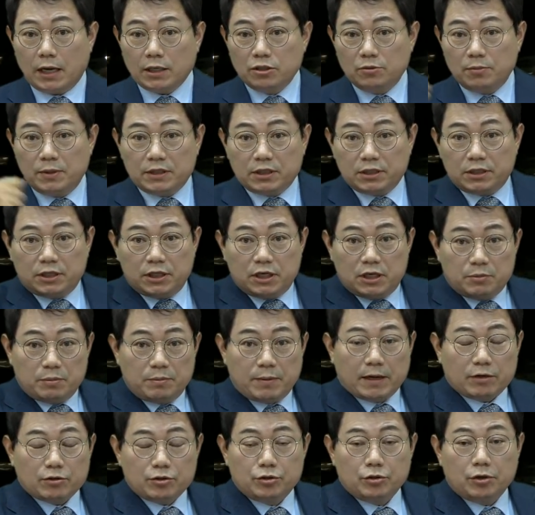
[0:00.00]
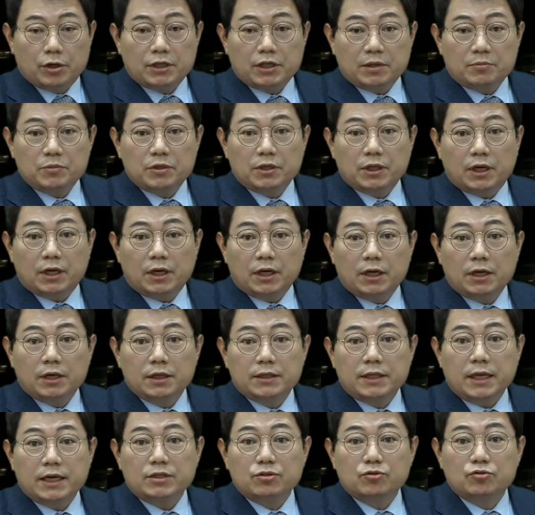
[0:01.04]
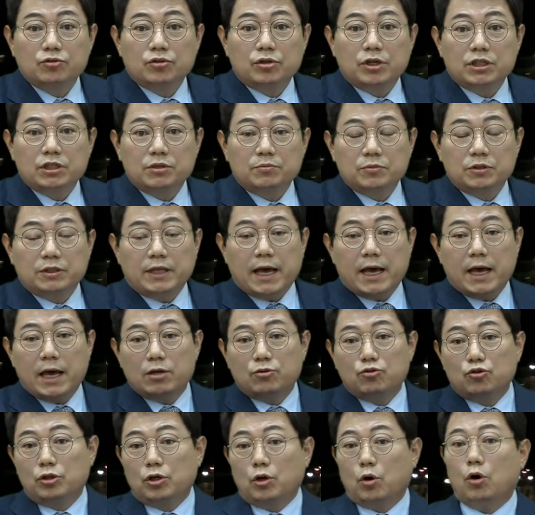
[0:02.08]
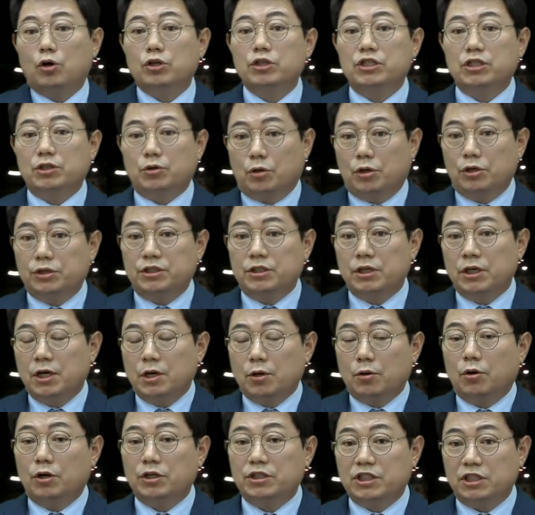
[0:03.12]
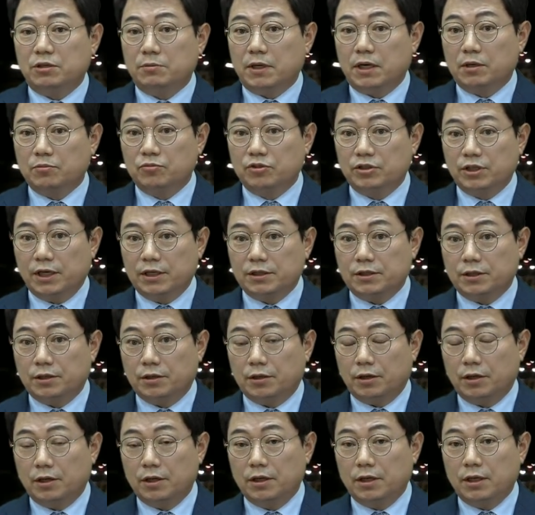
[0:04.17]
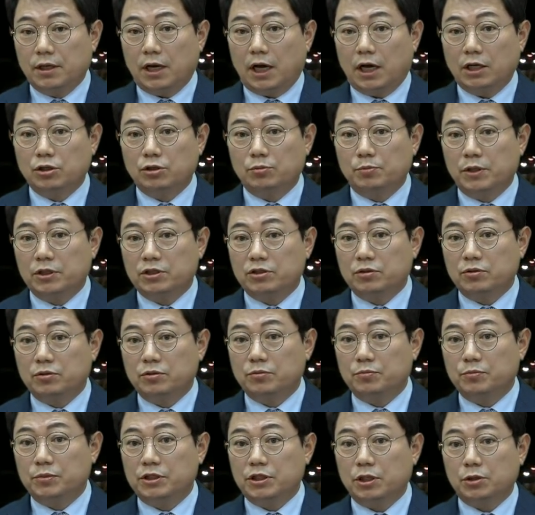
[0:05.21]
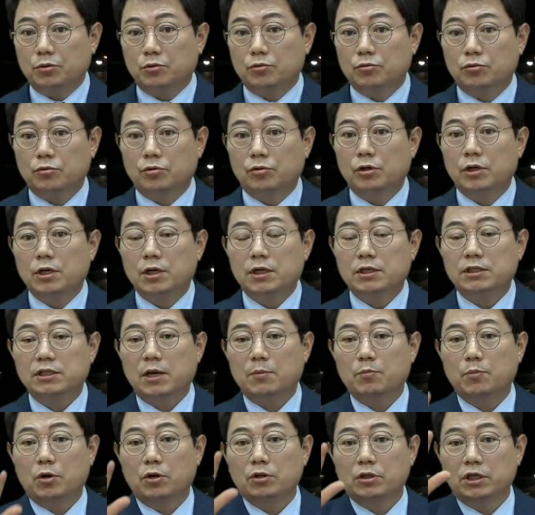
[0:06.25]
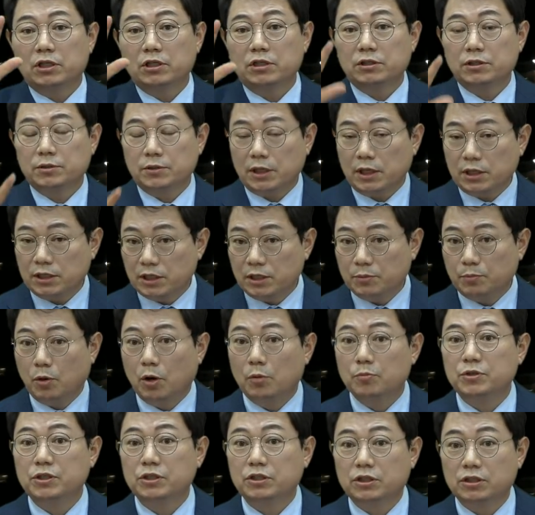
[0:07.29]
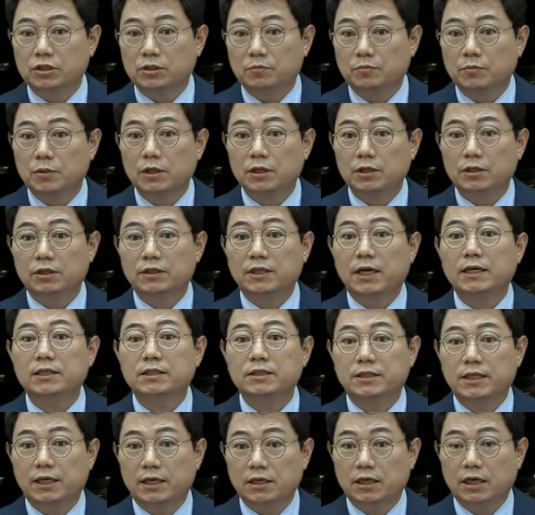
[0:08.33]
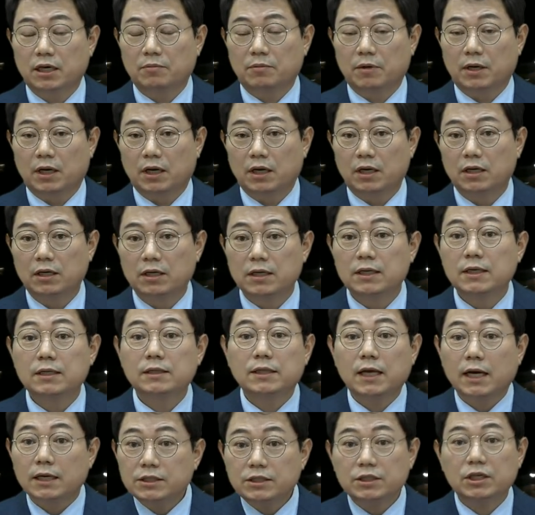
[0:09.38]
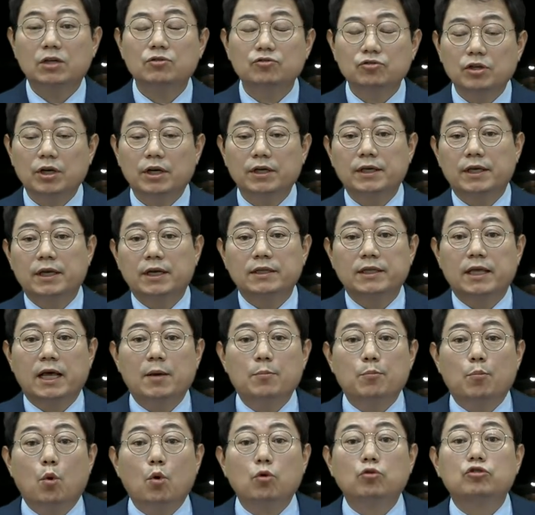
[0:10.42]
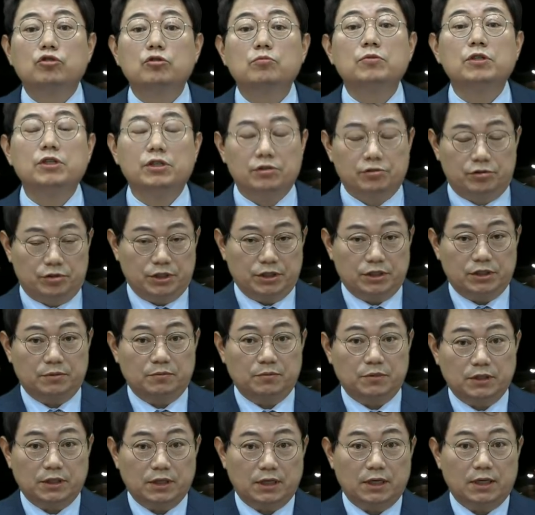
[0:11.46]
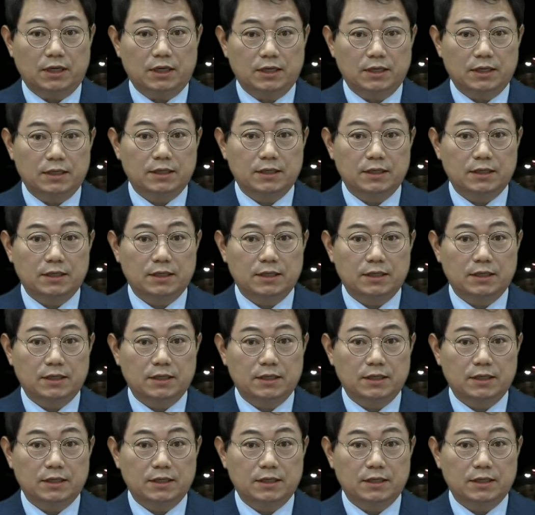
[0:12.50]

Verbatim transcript: 안전벨트 클립을 바로 끼워야 됩니다. 택시 운전하시면 대충 걸, 치기만 하는 분 계세요. 안전벨트 미착용으로 3만 원짜리 범칙금, 그 딱지 떼일까봐. 딱지가 중요한 게 아니라 내 목숨을 잃을 수 있습니다.